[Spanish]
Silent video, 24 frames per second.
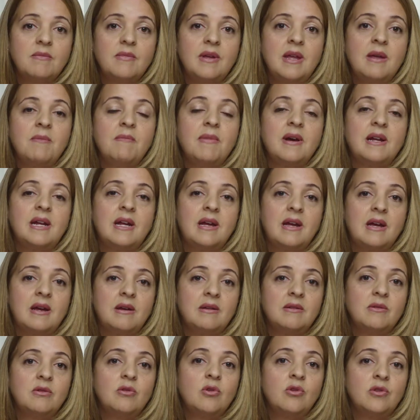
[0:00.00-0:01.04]
y para
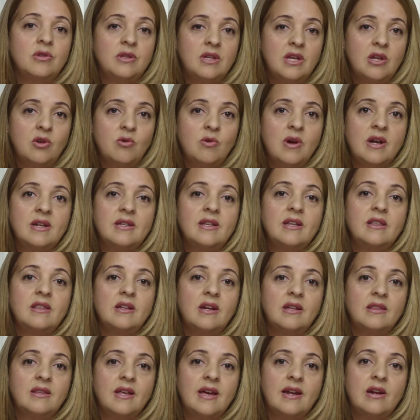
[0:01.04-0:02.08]
continuar de
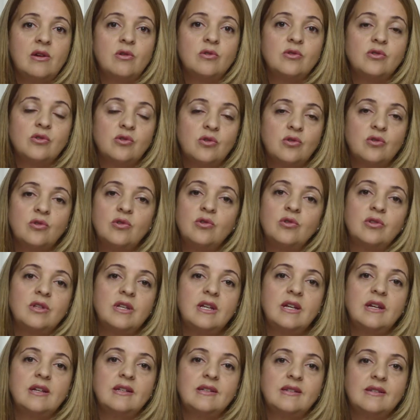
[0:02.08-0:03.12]
tratarlos todos los
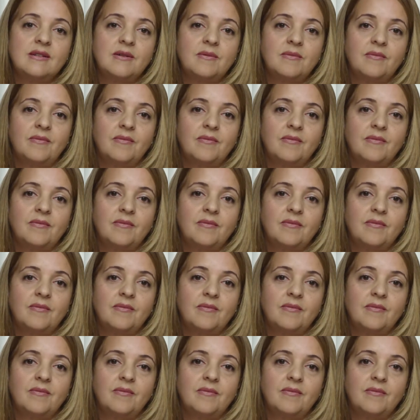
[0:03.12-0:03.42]
días.